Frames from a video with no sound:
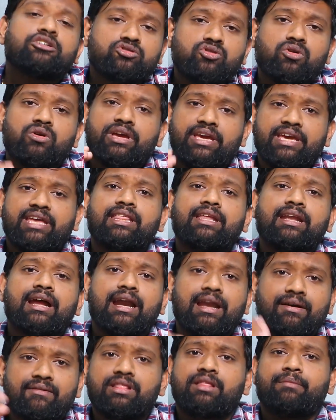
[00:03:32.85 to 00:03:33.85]
ஸோ
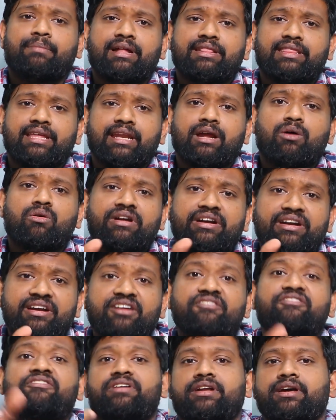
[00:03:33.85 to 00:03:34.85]
இதனால வந்து பார்த்தீங்கன்னா ஒரு
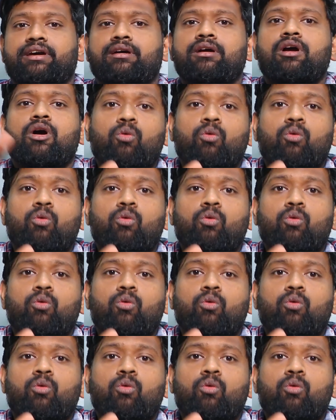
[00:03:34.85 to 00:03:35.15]
ட்ரிஃப்ட்டு